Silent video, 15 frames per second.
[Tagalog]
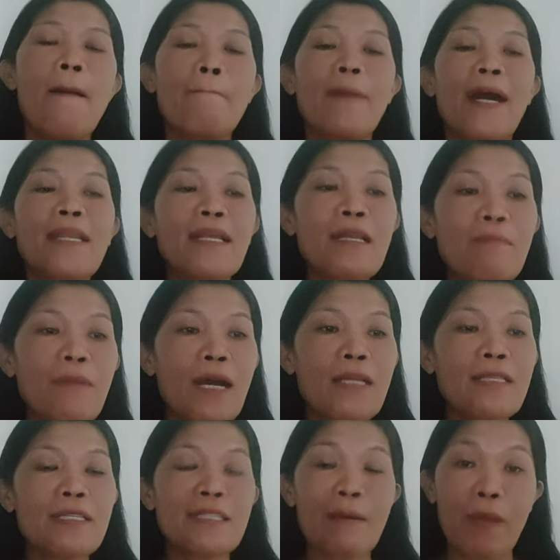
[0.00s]
Para
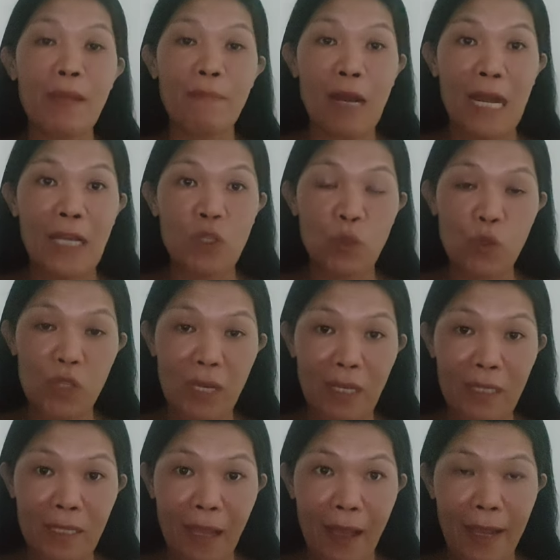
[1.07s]
naman sa may mga
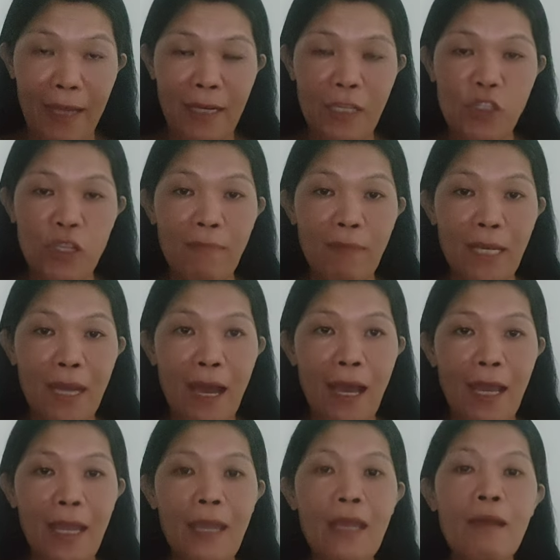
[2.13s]
sign na
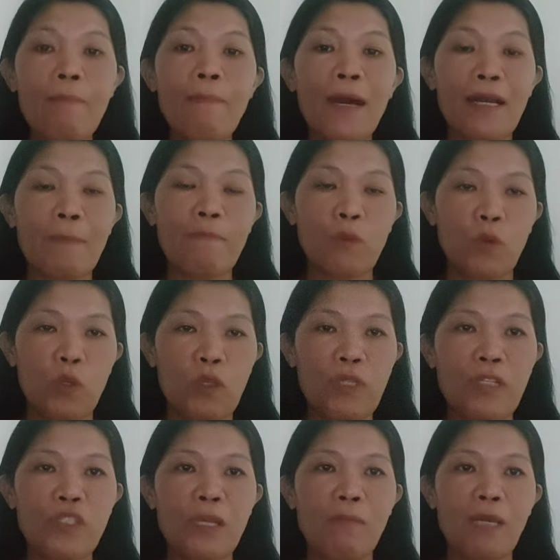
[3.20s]
Gemini, para po sa
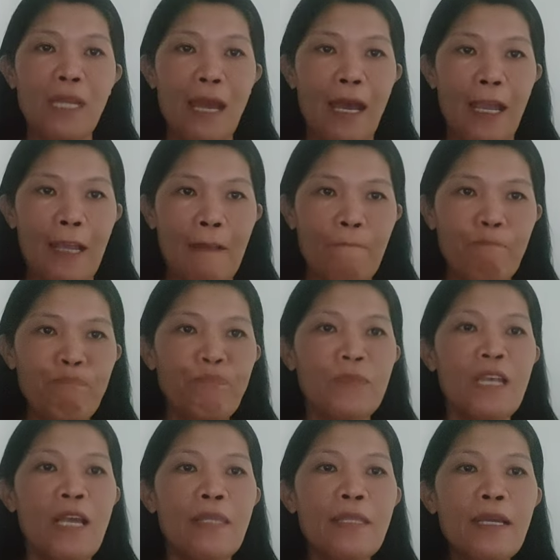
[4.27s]
Gemini,
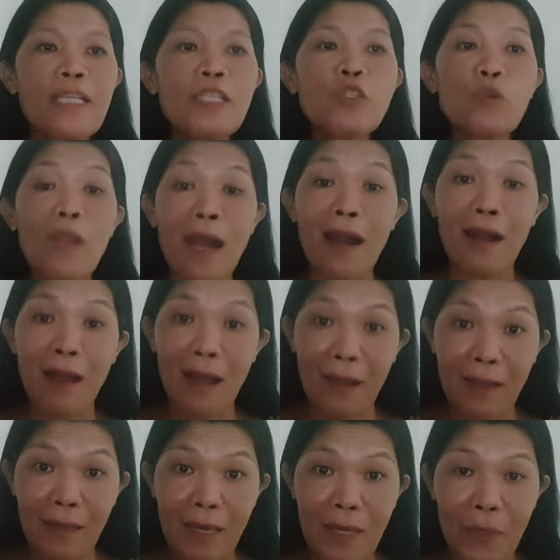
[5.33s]
diretso lang
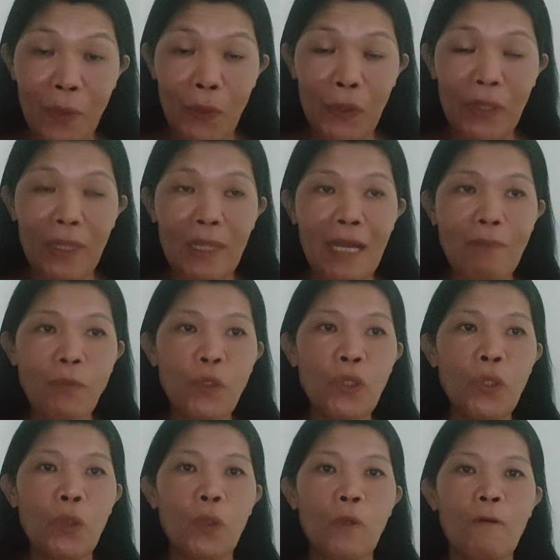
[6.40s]
ang ikot ng
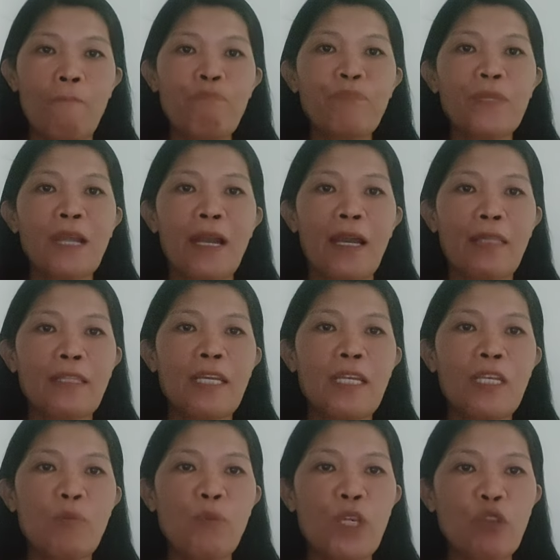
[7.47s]
mundo Kaya't
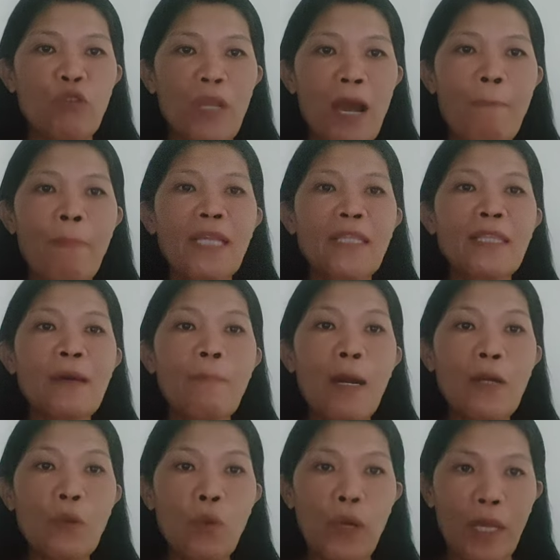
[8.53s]
hindi mo ito dapat
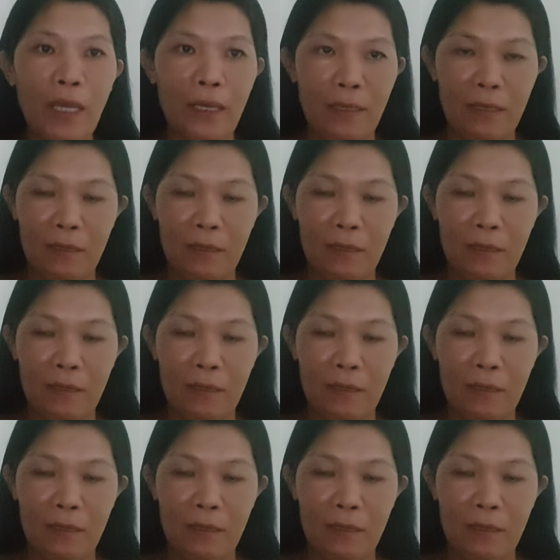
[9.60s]
nabaguhin.